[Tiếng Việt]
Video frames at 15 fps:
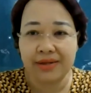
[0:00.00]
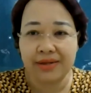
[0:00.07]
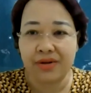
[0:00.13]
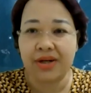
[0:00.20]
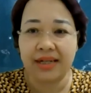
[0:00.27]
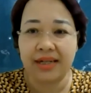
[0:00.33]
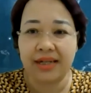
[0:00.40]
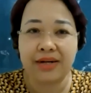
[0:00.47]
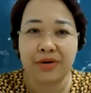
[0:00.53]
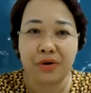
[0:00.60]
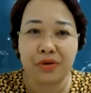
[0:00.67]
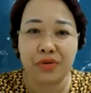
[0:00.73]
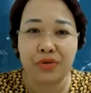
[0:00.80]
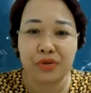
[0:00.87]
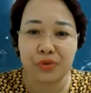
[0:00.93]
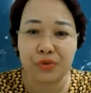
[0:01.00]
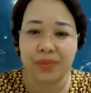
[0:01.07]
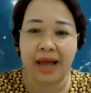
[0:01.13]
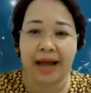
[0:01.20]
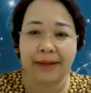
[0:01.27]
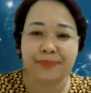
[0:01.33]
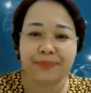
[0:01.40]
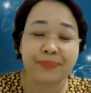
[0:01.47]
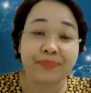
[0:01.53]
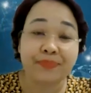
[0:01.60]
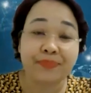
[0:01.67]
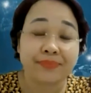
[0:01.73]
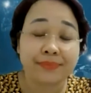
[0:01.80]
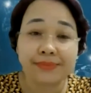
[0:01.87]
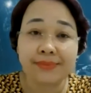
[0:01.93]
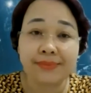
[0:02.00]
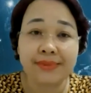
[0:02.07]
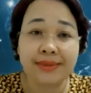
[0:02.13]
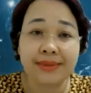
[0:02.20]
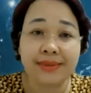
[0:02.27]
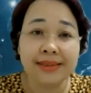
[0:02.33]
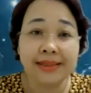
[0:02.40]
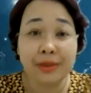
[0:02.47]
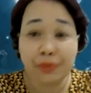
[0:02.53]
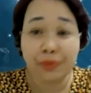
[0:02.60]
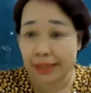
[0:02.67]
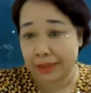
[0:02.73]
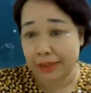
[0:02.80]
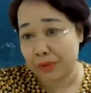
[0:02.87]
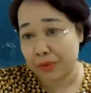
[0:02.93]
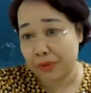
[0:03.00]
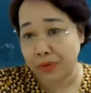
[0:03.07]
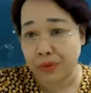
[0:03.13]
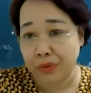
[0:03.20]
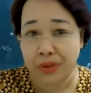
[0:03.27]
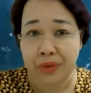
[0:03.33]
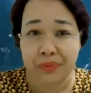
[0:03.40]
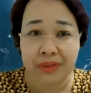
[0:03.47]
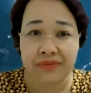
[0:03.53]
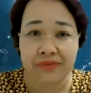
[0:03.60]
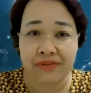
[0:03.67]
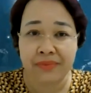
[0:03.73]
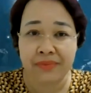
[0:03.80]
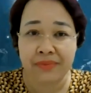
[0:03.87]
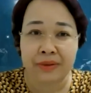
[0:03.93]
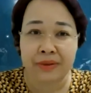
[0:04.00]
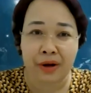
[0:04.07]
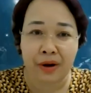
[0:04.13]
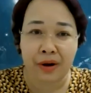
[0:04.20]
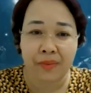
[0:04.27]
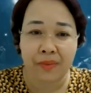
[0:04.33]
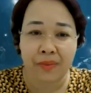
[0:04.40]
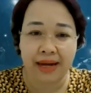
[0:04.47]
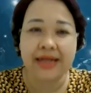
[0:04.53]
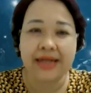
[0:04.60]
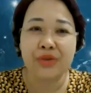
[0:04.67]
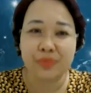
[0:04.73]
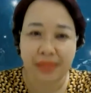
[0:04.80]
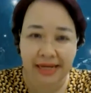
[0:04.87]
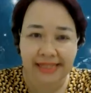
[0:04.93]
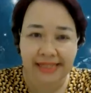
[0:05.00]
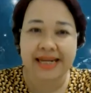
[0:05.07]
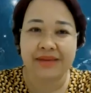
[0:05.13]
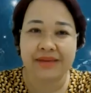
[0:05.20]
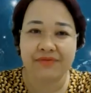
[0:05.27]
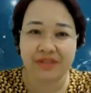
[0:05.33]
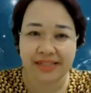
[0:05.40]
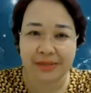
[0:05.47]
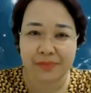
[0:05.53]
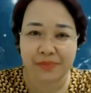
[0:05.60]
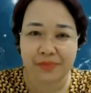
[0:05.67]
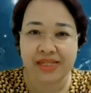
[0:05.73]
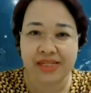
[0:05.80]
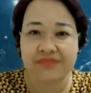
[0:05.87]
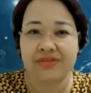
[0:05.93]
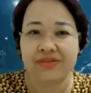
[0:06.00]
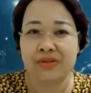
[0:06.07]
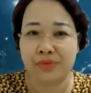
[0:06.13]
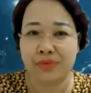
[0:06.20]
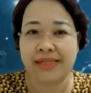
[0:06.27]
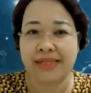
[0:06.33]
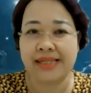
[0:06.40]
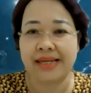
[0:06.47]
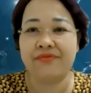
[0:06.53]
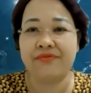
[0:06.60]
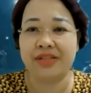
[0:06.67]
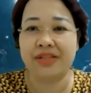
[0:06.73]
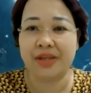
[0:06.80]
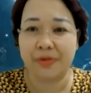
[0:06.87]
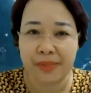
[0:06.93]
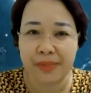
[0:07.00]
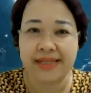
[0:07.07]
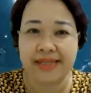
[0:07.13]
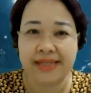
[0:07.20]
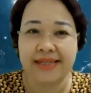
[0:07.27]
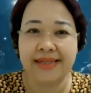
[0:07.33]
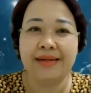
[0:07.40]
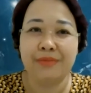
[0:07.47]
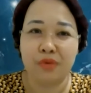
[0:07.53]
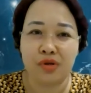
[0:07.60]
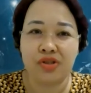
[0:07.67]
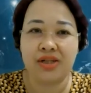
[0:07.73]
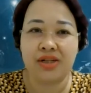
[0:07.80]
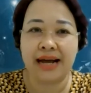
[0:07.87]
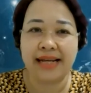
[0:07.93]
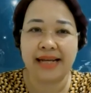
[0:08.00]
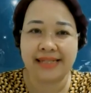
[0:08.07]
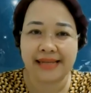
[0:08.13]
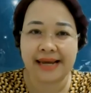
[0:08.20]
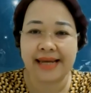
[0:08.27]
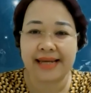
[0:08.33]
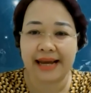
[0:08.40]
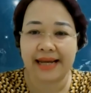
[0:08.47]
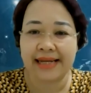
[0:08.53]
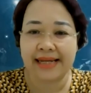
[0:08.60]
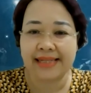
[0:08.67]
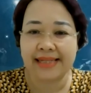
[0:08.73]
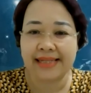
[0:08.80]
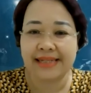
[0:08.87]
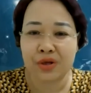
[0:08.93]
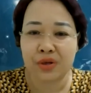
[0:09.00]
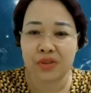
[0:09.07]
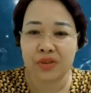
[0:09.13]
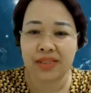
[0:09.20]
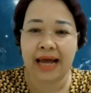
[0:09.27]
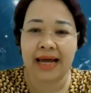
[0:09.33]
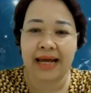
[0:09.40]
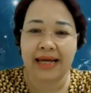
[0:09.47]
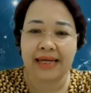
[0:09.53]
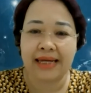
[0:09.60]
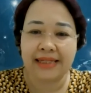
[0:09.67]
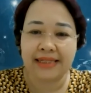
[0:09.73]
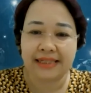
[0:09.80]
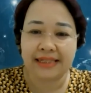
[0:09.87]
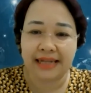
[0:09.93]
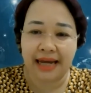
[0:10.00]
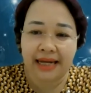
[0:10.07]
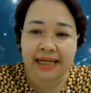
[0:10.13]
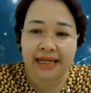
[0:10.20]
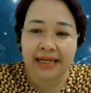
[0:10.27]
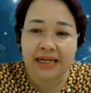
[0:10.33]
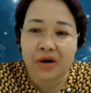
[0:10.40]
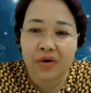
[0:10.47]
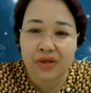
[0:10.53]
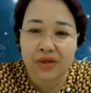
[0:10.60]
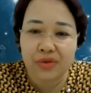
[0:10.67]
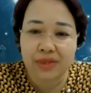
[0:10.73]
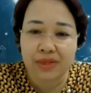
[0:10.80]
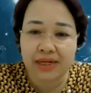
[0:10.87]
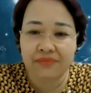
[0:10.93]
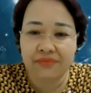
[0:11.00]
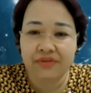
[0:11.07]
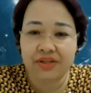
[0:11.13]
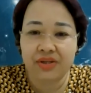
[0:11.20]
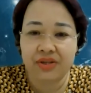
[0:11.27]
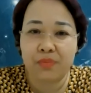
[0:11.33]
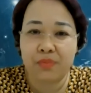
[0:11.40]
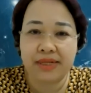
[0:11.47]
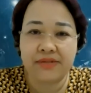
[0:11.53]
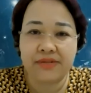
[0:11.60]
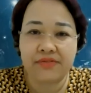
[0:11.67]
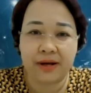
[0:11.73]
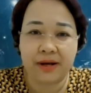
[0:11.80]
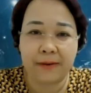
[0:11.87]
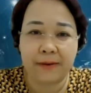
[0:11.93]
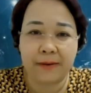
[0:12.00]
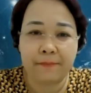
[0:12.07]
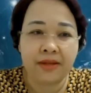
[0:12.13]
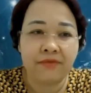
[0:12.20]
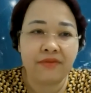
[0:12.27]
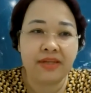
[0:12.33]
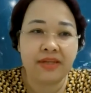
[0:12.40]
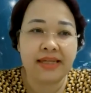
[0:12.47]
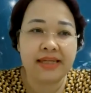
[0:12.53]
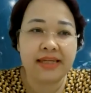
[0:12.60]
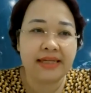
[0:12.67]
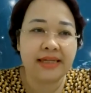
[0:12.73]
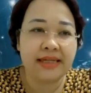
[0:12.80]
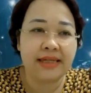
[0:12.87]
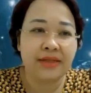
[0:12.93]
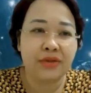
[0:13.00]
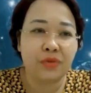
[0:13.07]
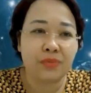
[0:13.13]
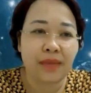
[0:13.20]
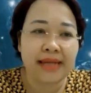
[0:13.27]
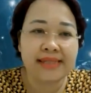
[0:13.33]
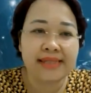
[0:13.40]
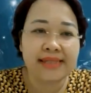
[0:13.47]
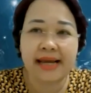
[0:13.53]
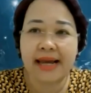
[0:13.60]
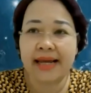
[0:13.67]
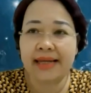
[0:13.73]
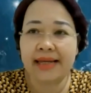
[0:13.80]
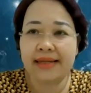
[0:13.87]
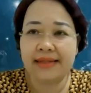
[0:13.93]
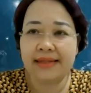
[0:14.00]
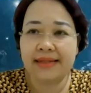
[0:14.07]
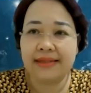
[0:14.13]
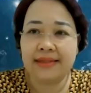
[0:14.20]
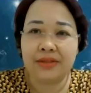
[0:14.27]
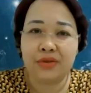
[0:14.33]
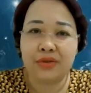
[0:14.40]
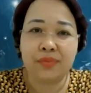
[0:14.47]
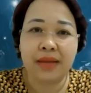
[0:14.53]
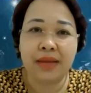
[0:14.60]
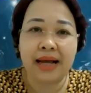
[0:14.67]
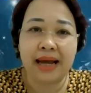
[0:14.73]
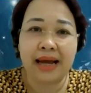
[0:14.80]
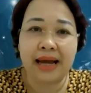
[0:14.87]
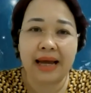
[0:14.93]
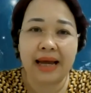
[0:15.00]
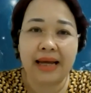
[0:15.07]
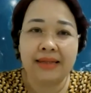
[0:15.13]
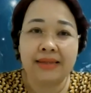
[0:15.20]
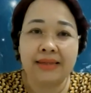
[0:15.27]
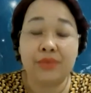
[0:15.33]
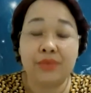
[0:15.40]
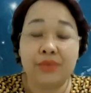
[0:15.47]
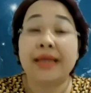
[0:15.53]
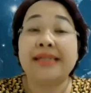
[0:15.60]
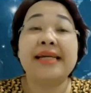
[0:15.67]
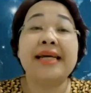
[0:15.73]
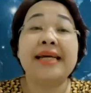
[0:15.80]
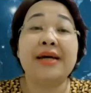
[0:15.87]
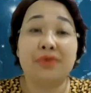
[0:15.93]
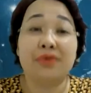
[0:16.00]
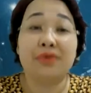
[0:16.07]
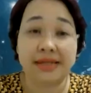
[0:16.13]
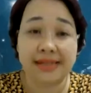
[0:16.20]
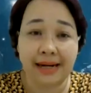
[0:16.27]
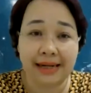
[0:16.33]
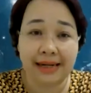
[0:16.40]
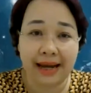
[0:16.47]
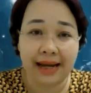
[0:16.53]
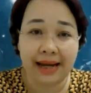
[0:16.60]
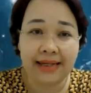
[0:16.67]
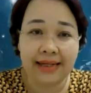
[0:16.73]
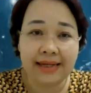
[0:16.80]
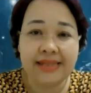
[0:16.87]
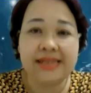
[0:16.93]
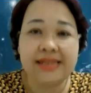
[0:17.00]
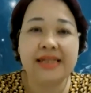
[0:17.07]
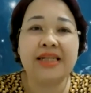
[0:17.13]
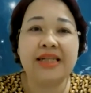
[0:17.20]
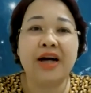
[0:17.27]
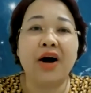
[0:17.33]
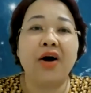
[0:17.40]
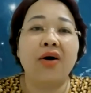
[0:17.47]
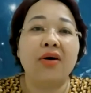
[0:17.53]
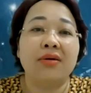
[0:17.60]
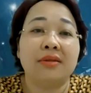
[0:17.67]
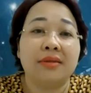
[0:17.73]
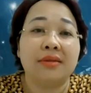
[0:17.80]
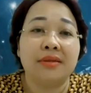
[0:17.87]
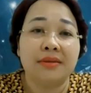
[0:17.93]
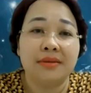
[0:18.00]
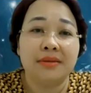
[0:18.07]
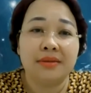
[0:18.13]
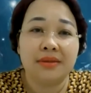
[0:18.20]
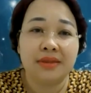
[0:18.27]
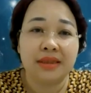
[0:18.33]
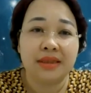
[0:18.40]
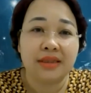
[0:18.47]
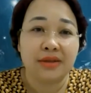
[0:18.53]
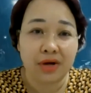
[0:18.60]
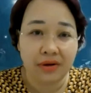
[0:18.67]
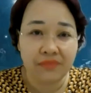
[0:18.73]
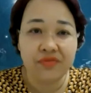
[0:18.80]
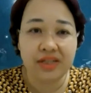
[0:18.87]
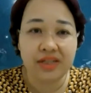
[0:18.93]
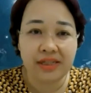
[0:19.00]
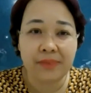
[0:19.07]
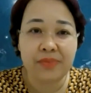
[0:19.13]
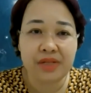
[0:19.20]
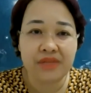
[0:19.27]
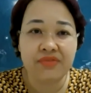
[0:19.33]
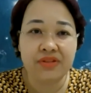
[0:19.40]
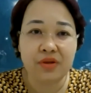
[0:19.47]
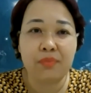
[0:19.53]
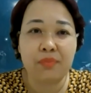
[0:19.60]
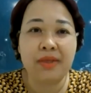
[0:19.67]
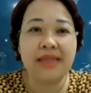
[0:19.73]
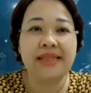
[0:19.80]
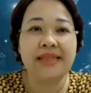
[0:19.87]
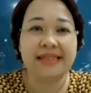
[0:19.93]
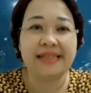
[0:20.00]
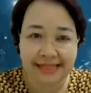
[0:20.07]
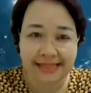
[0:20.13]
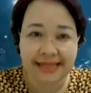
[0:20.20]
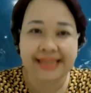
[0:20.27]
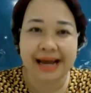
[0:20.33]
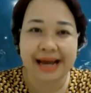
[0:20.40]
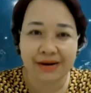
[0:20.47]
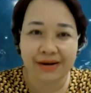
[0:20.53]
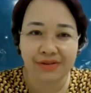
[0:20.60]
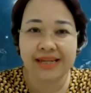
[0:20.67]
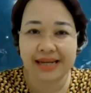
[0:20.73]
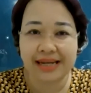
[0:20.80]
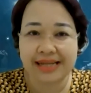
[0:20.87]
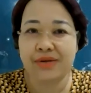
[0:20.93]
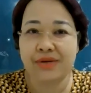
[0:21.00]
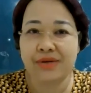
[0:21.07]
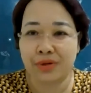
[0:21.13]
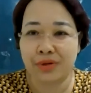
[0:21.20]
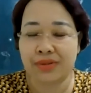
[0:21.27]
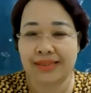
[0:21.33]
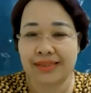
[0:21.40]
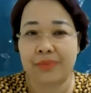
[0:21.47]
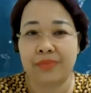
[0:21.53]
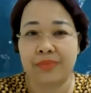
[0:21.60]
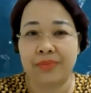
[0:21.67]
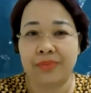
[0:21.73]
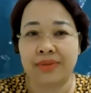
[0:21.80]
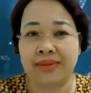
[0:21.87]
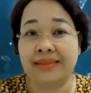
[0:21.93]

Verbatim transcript: đó là cái cơ hội cho chúng ta các quý thầy cô có luôn luôn đồng ý với mình điều đó không ạ à? chúng ta sẽ làm việc chăm chỉ và chúng ta sẽ làm việc thông minh môi trường se này sẽ cho cho ta những cái cơ hội để chúng ta làm việc thông minh như vậy vậy thì chúng ta sẽ chúng ta chúng ta sẽ hiểu được rằng là chỉ có chỉ có làm việc chăm chỉ và thông minh thì sẽ ra tạo ra rất là nhiều dòng